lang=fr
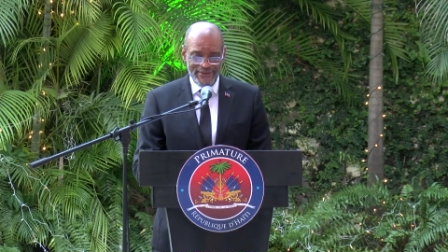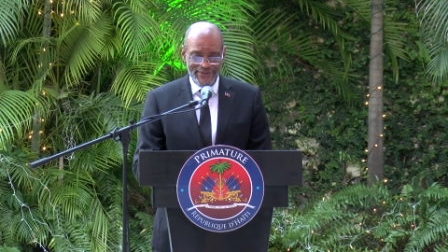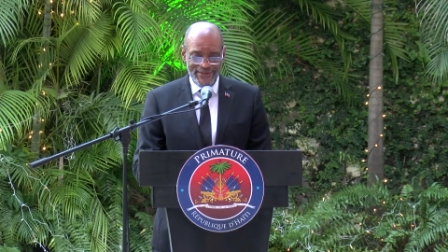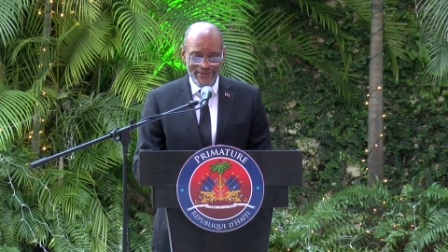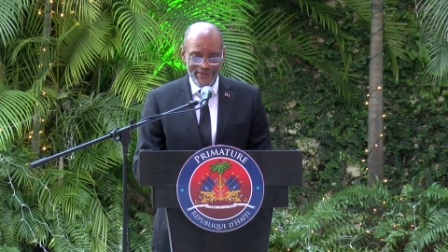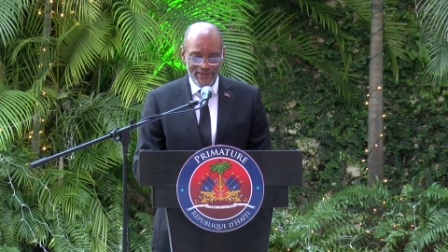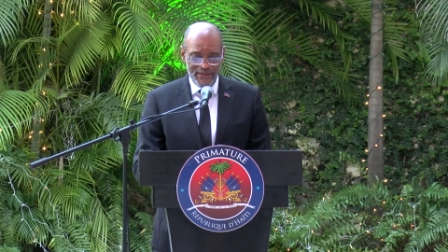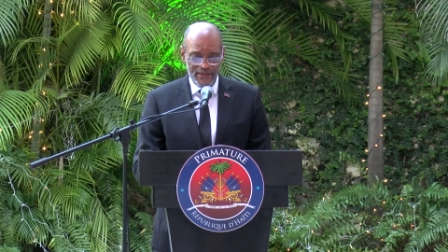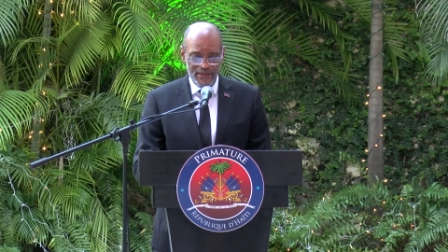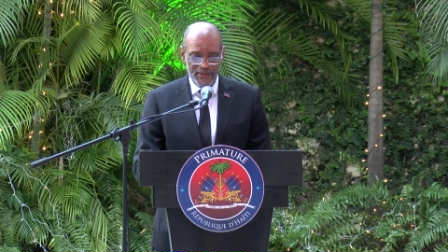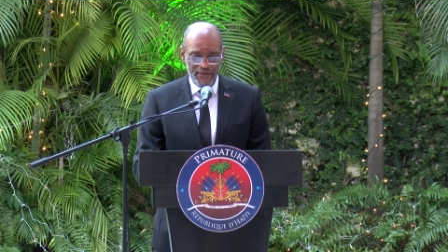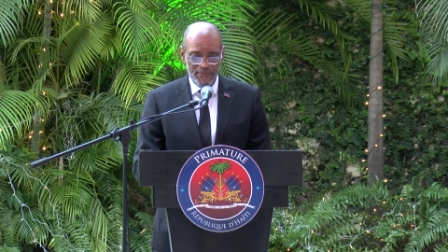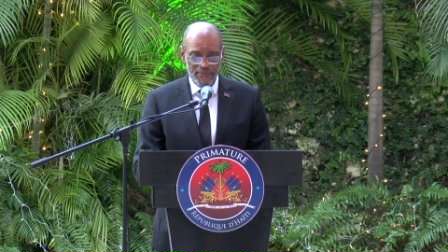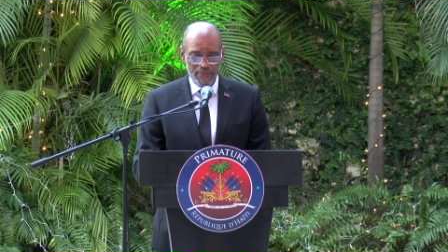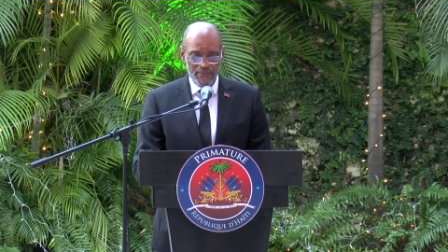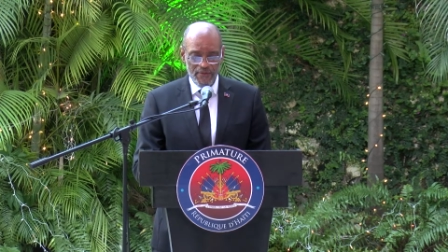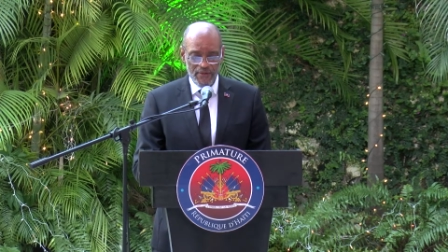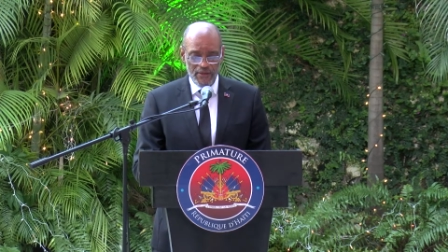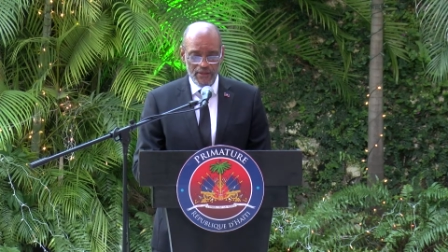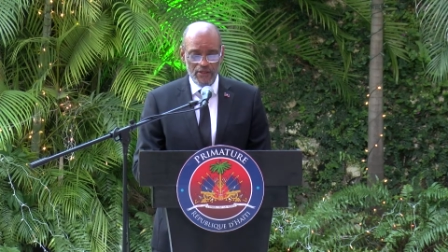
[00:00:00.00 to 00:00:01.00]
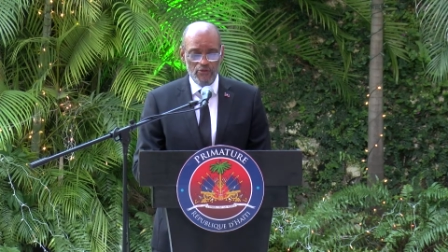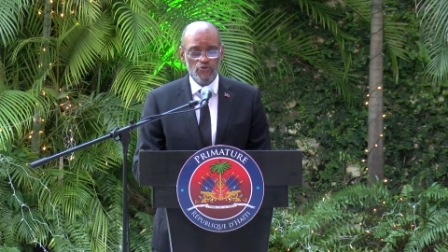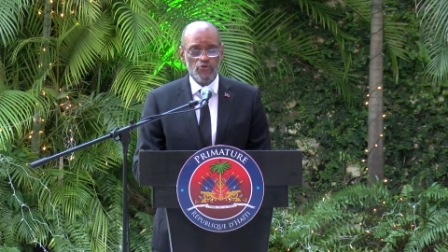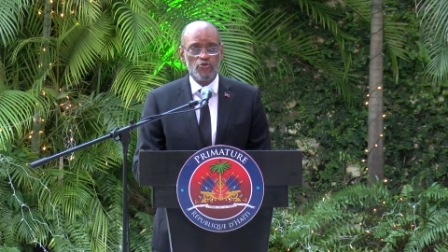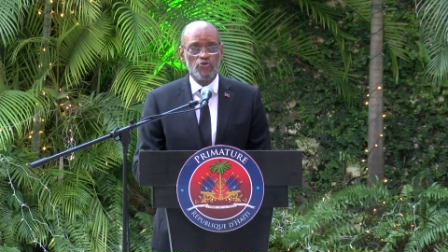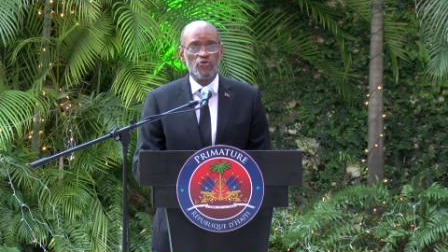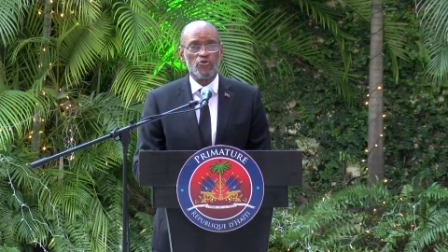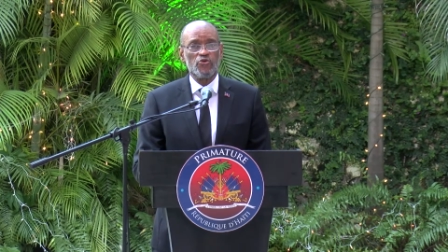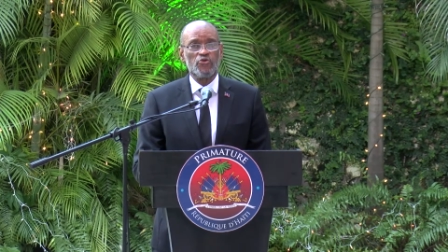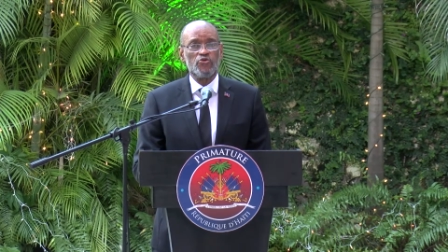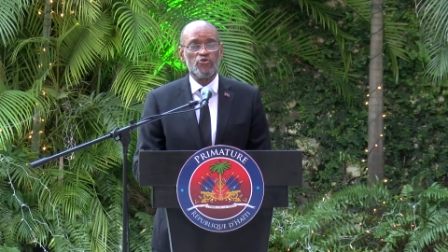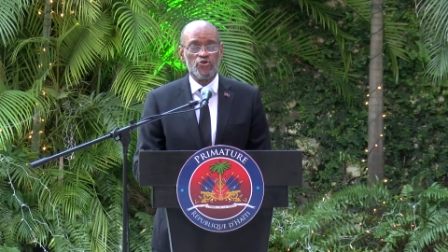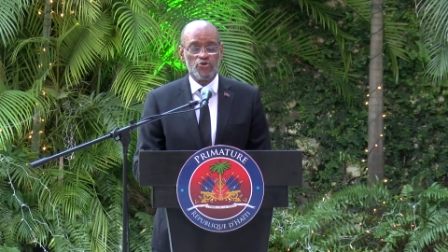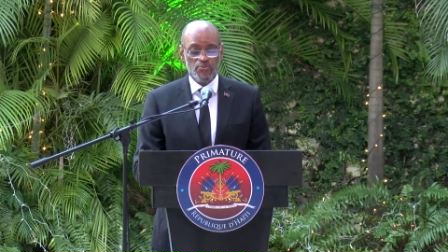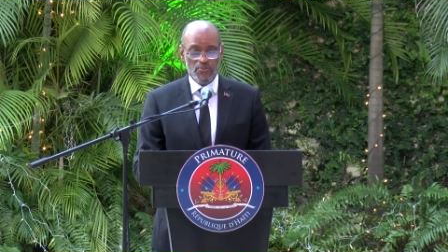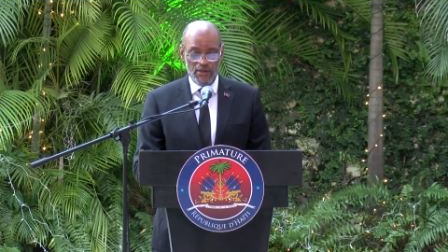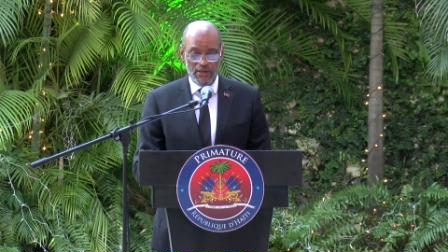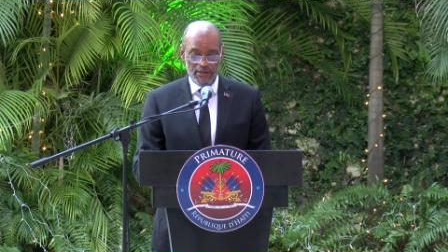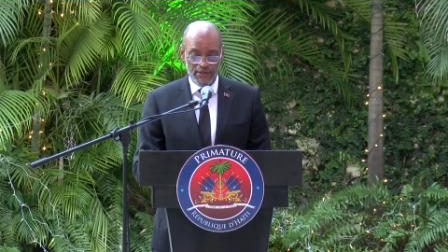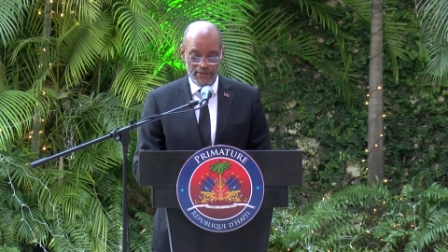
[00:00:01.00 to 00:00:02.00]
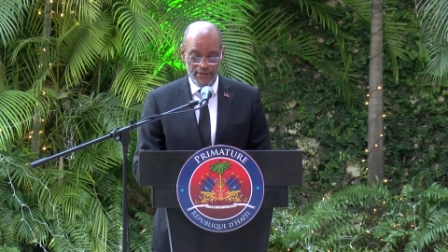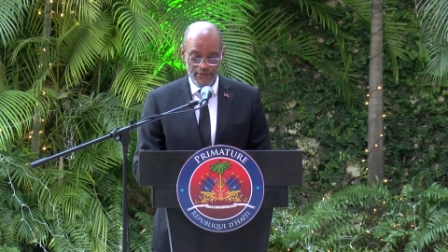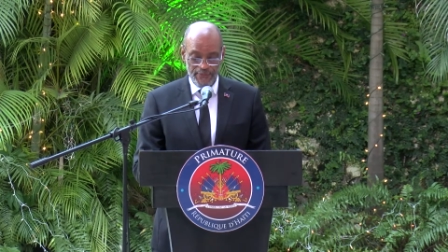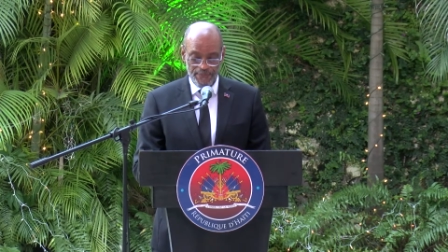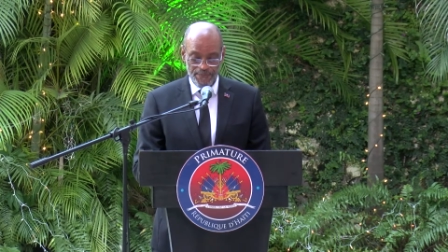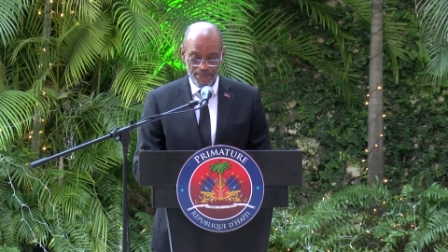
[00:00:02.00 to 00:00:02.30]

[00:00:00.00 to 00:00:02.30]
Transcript: terribles qui nous ont tous marqués.